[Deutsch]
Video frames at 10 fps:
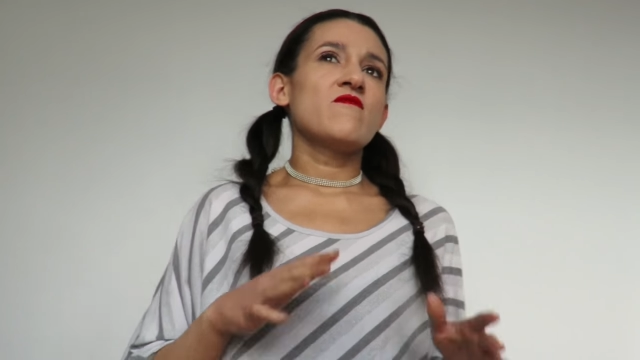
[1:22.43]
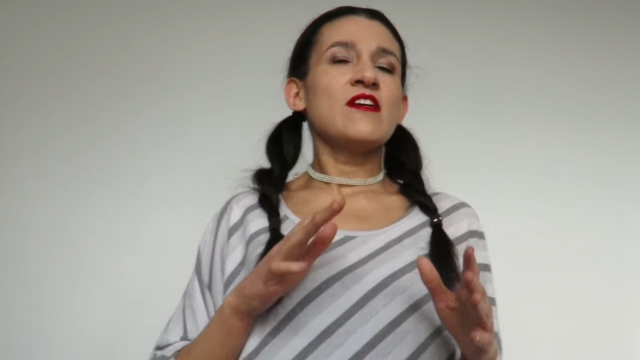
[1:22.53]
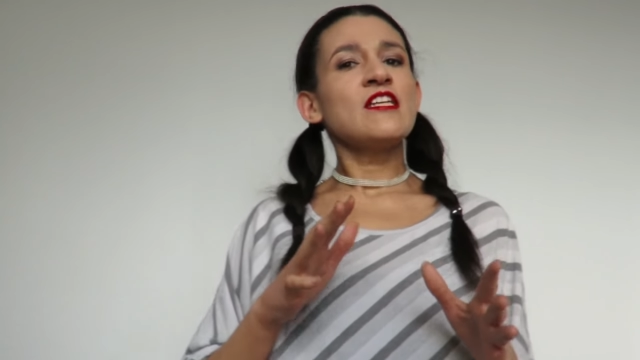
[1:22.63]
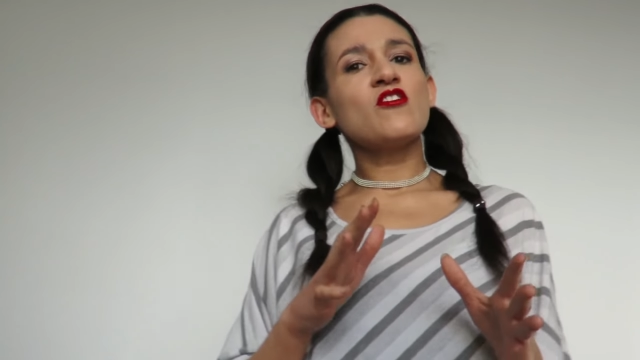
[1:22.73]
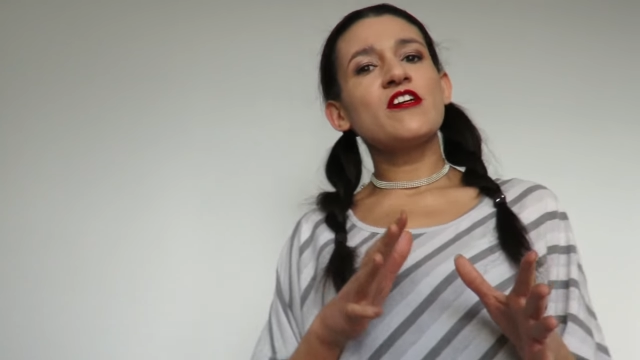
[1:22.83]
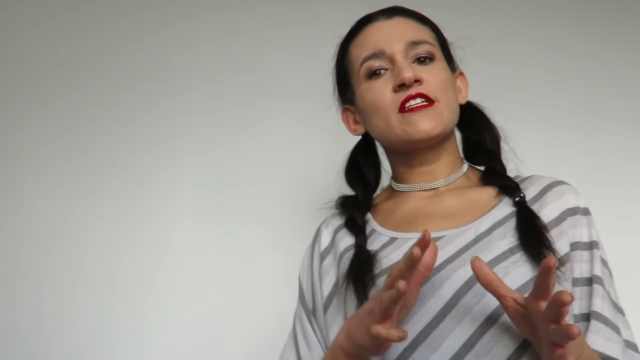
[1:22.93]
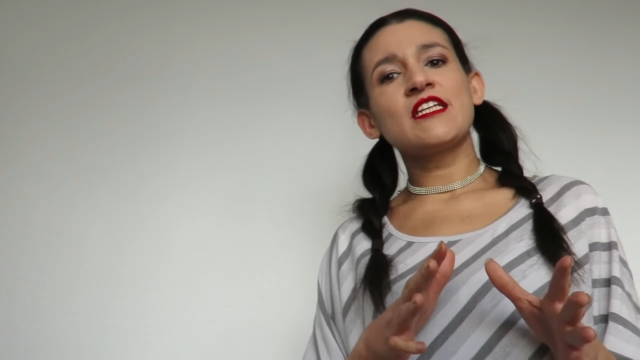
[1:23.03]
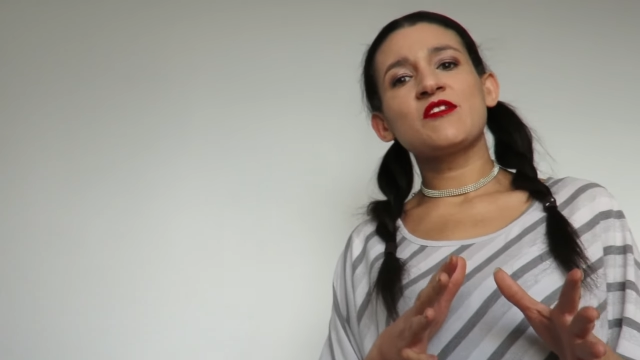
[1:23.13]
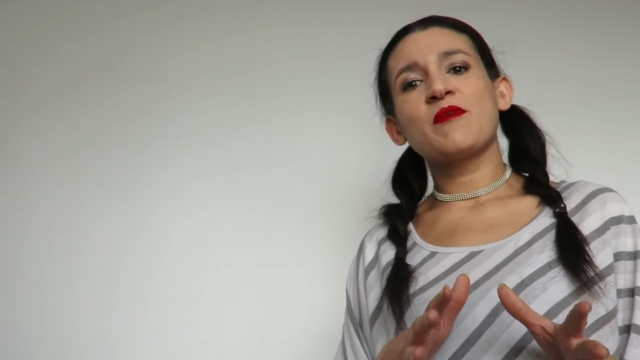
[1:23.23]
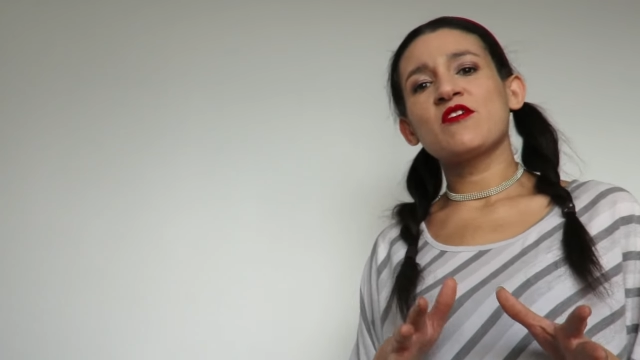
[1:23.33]
wenn ihr euch
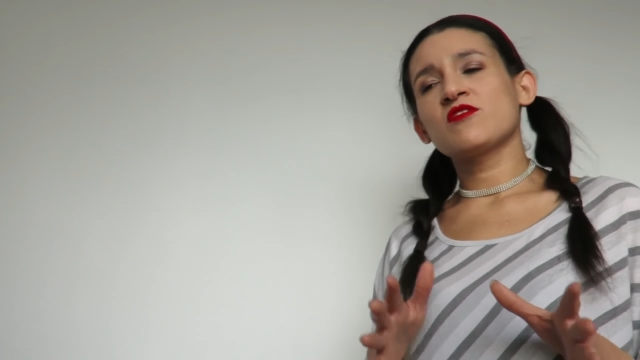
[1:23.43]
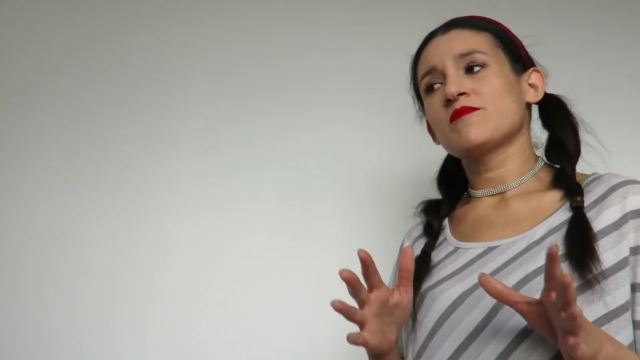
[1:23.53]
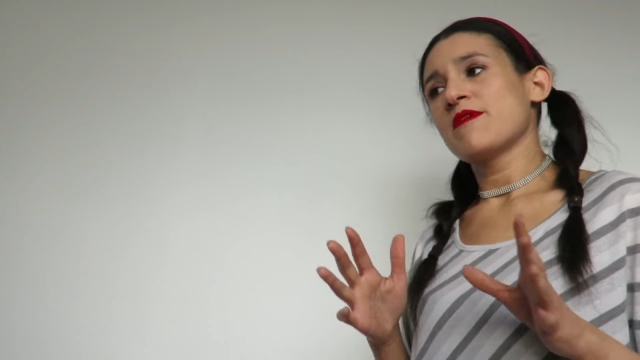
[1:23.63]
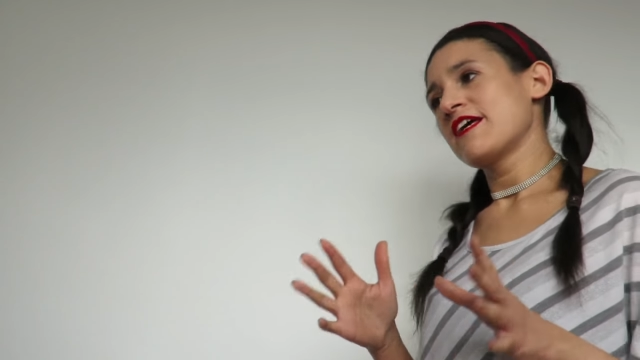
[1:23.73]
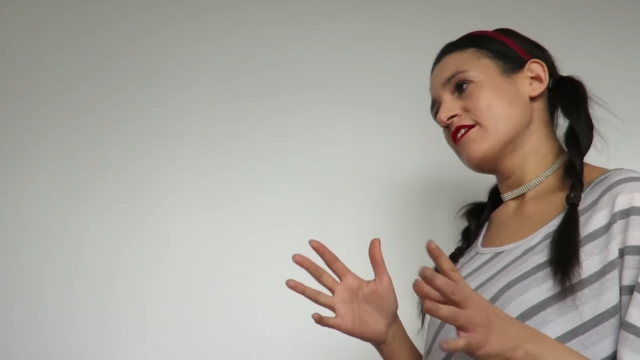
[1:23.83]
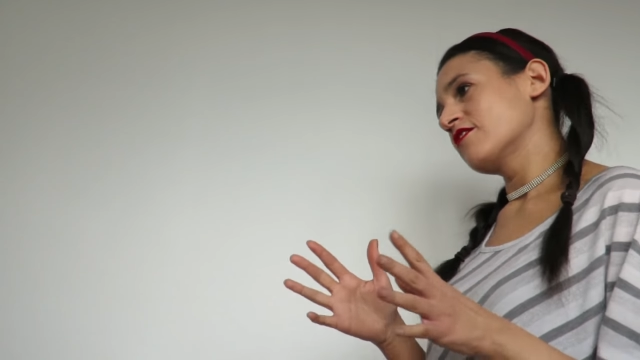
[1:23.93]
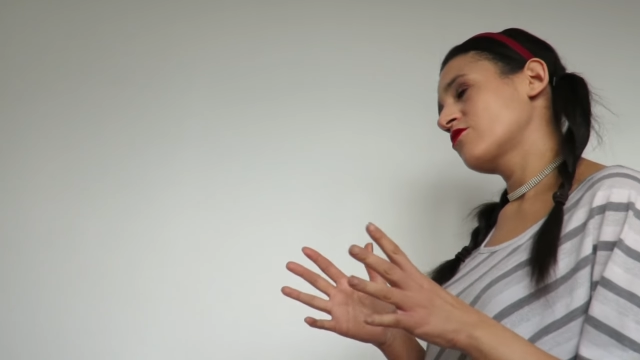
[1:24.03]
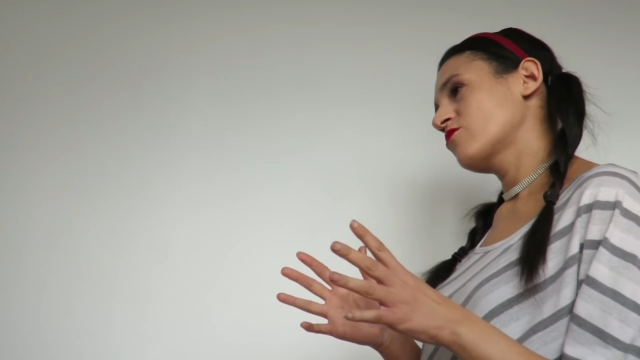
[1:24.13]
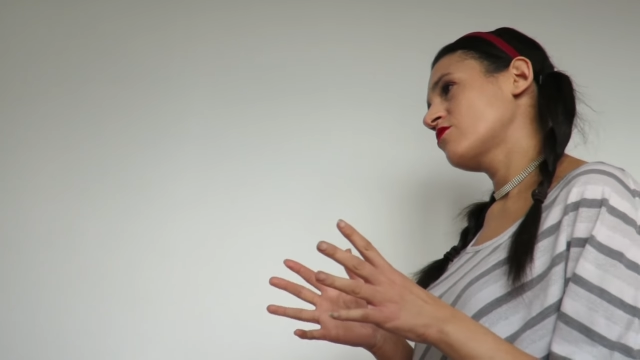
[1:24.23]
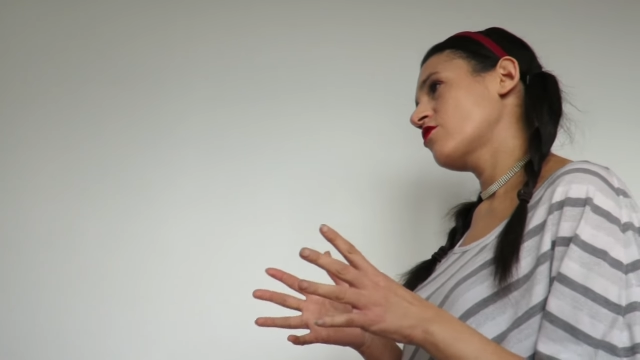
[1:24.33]
nicht bei uns meldet
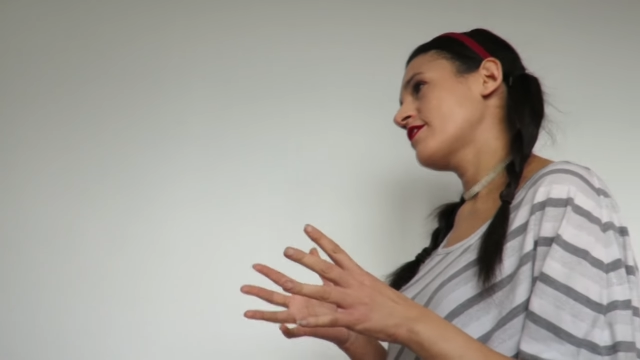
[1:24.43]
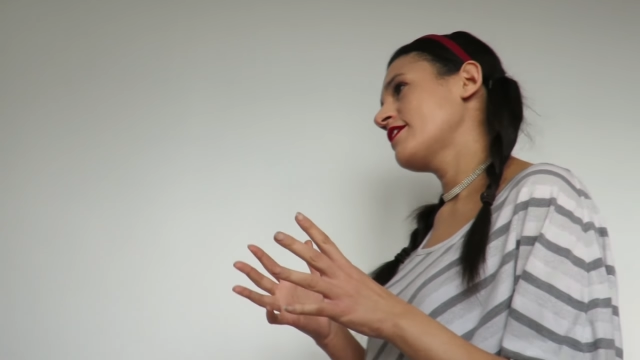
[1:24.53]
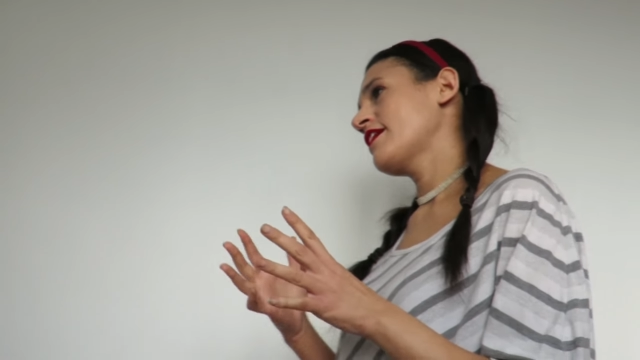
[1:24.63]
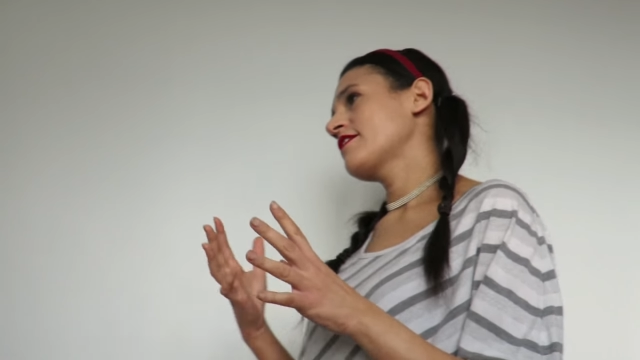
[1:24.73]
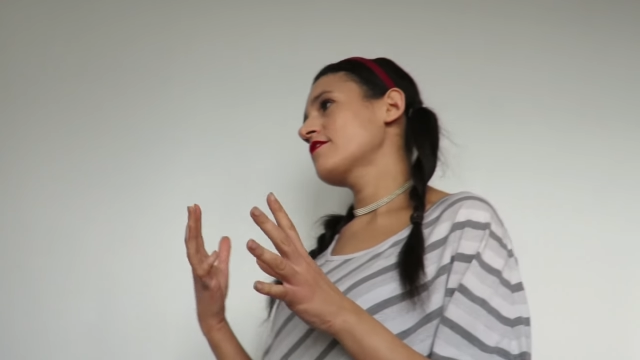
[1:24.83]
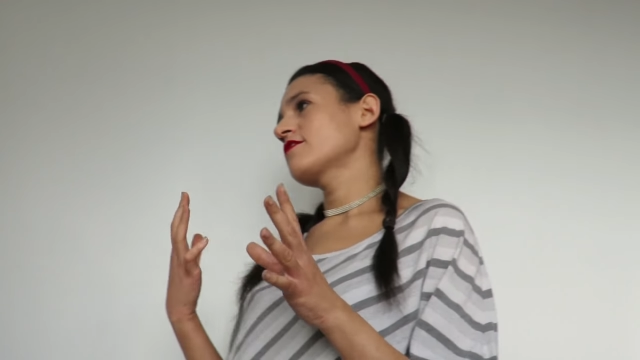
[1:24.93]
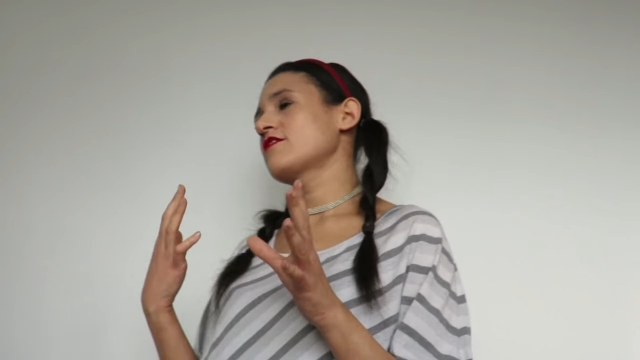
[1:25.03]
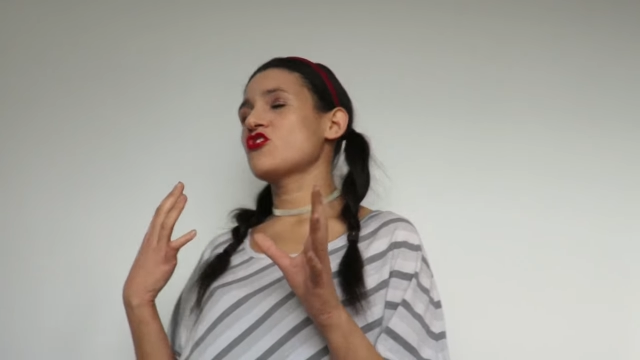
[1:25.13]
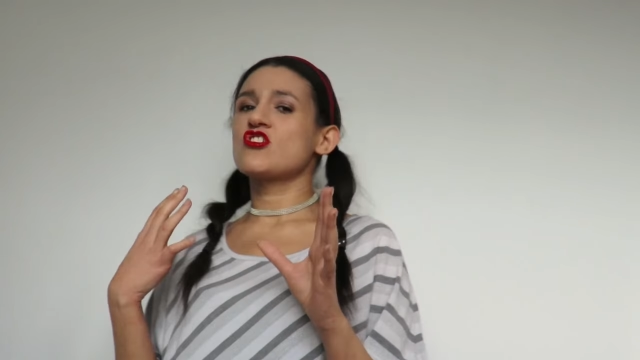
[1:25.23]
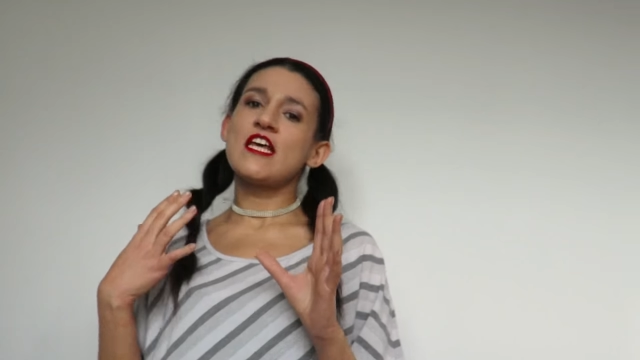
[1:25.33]
und euch nicht
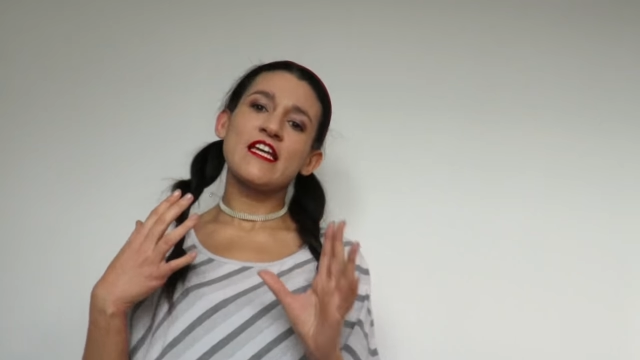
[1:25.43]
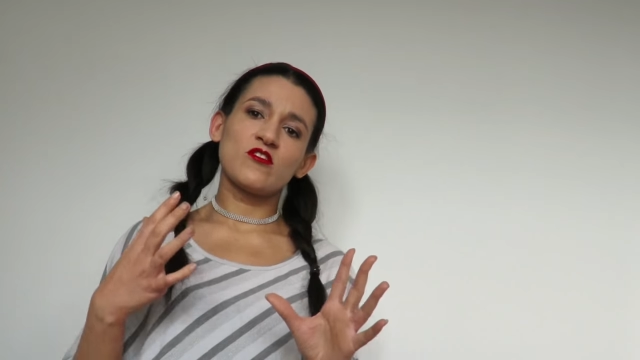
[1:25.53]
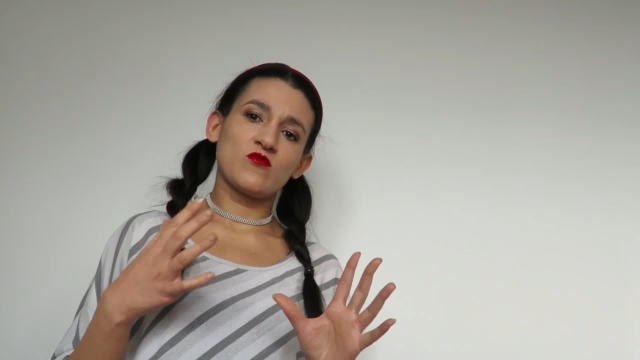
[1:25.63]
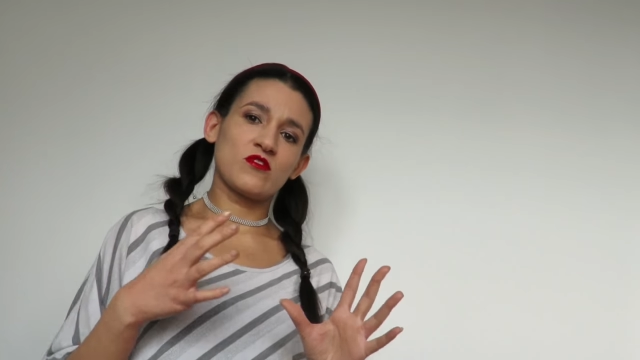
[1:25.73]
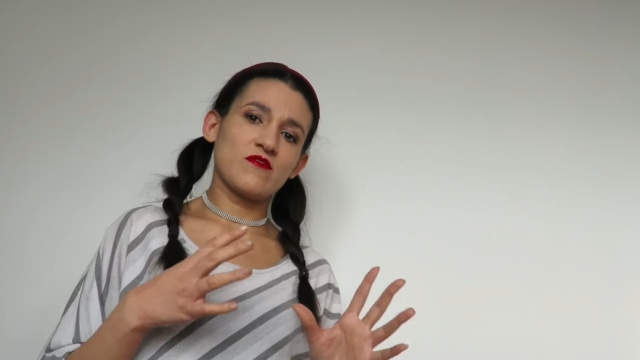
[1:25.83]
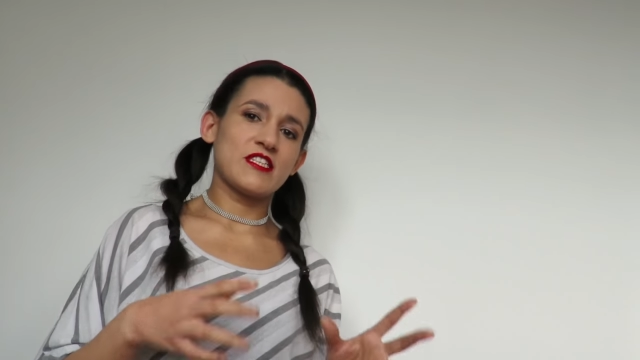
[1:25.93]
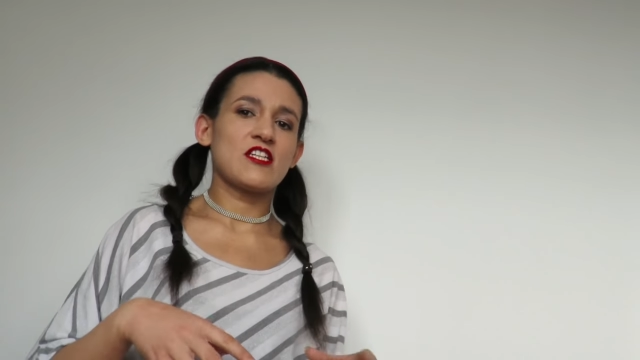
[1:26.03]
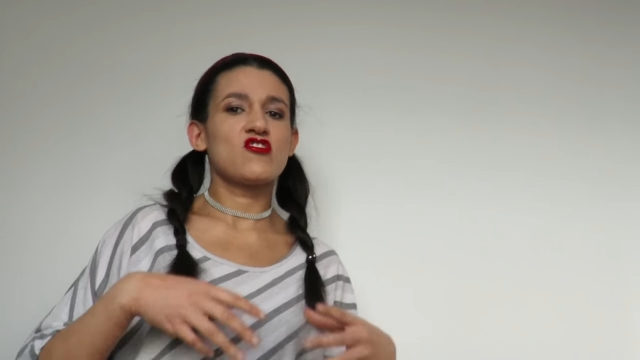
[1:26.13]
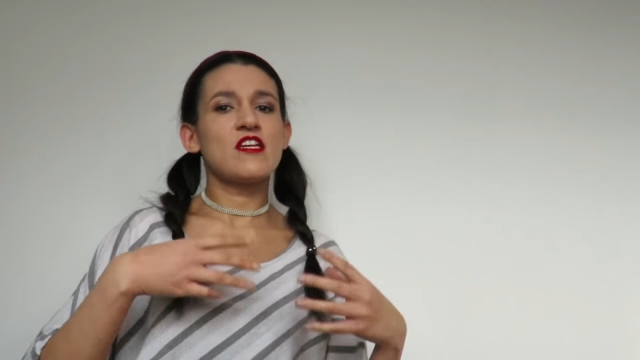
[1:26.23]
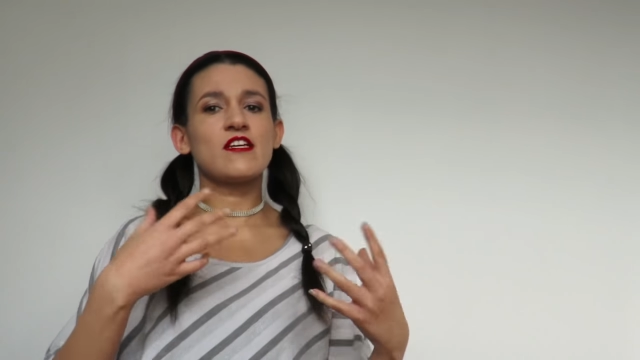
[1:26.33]
schnell genug, was
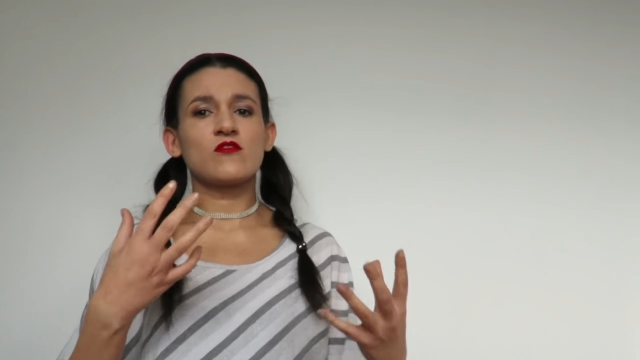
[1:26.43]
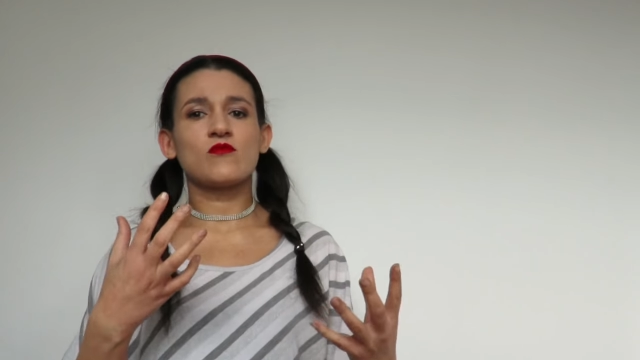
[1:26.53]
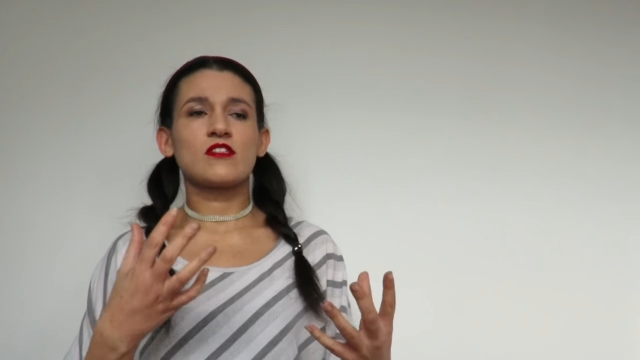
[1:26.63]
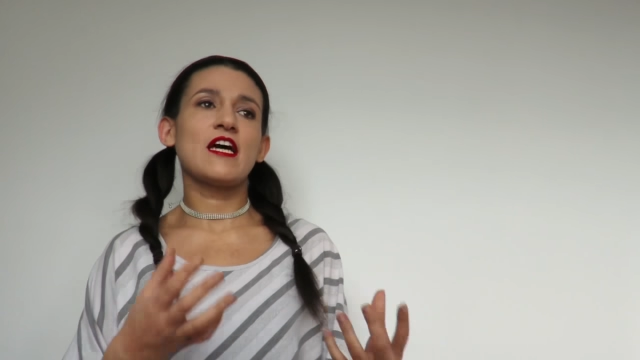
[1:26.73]
heißt schnell genug?